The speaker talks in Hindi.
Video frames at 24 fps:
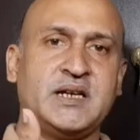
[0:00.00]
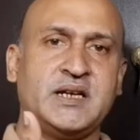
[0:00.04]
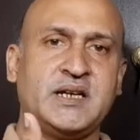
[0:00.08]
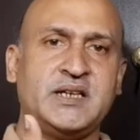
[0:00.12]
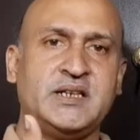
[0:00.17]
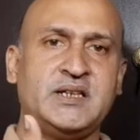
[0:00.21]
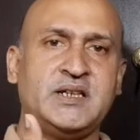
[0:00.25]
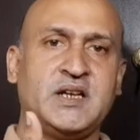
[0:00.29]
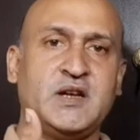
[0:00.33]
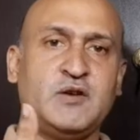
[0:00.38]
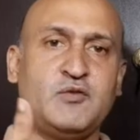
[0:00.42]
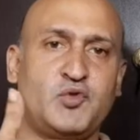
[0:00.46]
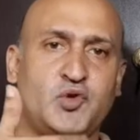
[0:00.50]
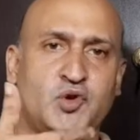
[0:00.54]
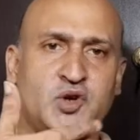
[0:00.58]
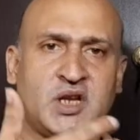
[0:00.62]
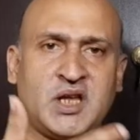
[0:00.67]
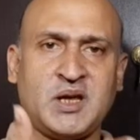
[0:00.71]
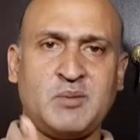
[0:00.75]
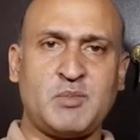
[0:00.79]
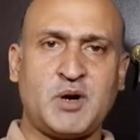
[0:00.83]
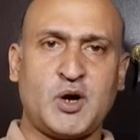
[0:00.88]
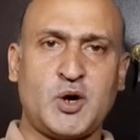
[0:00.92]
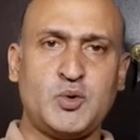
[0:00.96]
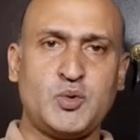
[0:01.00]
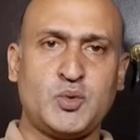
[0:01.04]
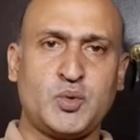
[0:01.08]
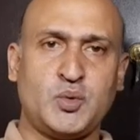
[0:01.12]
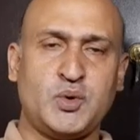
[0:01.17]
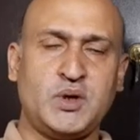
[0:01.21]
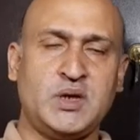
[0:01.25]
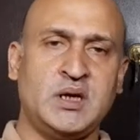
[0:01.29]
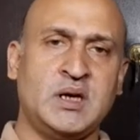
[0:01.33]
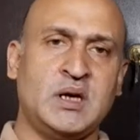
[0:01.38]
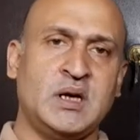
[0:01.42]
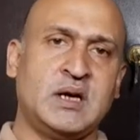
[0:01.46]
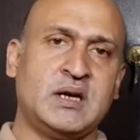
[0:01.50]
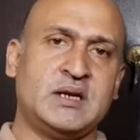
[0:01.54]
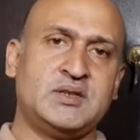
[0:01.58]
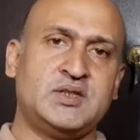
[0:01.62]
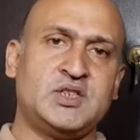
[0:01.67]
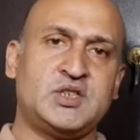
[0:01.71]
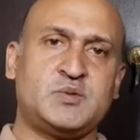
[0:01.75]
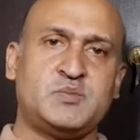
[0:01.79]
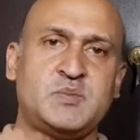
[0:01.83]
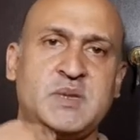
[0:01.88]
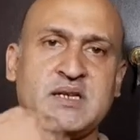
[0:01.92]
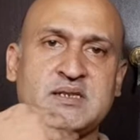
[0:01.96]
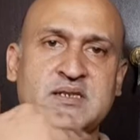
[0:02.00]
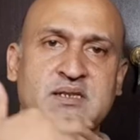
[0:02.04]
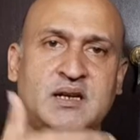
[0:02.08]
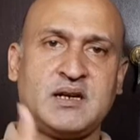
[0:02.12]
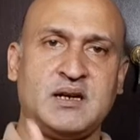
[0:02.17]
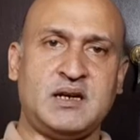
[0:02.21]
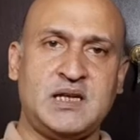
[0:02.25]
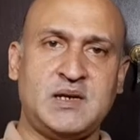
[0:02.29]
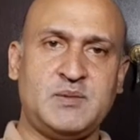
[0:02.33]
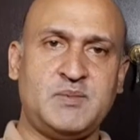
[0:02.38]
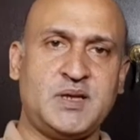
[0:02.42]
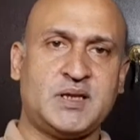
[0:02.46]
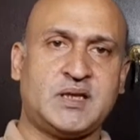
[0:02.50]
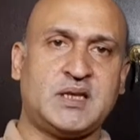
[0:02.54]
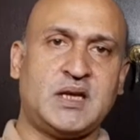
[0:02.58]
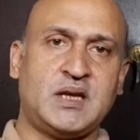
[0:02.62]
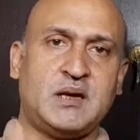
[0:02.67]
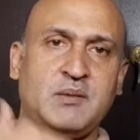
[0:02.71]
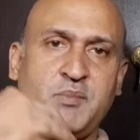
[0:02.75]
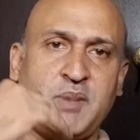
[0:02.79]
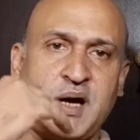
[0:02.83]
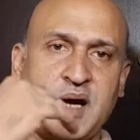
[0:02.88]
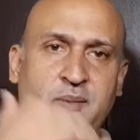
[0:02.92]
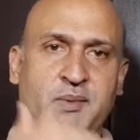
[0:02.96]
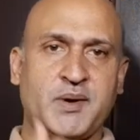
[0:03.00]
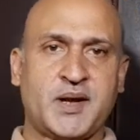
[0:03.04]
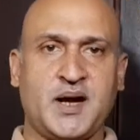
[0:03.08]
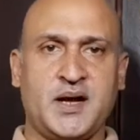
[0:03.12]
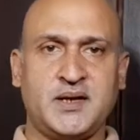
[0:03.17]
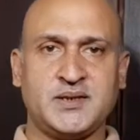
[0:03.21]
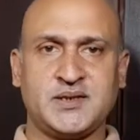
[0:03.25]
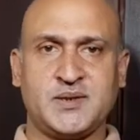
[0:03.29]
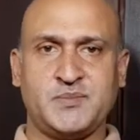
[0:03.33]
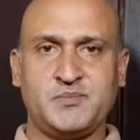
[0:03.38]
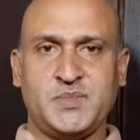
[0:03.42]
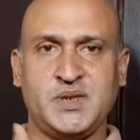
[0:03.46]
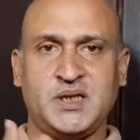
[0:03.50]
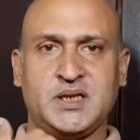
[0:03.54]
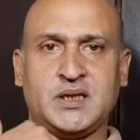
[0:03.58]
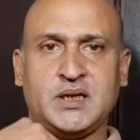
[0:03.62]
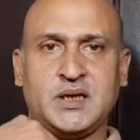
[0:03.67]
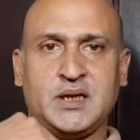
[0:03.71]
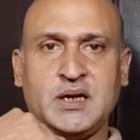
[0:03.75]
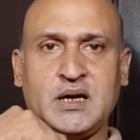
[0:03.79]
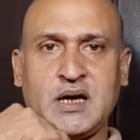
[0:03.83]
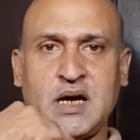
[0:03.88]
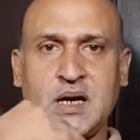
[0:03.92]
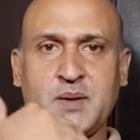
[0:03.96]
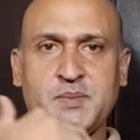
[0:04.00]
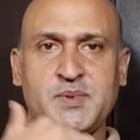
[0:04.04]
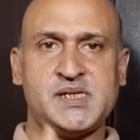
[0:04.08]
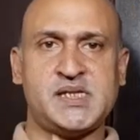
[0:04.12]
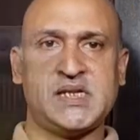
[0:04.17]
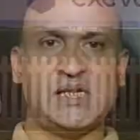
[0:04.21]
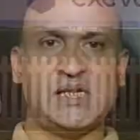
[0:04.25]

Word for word: ग्रीन की वो टीम आउट हुई जिसमें अज़हर अली भी थे बाबर आजम भी थे आबिद